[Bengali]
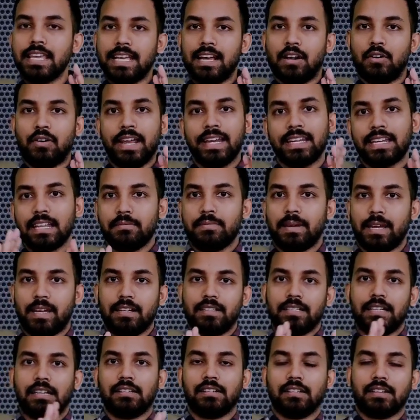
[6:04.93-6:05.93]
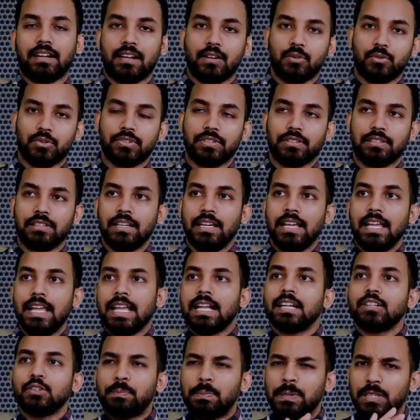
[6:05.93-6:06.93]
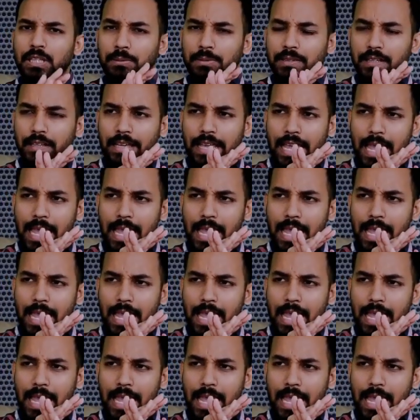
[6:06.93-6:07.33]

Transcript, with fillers: এই কারণ এটাই ব্যাখ্যা যে আল্লাহ না করছেন কিন্তু পৃথিবীতে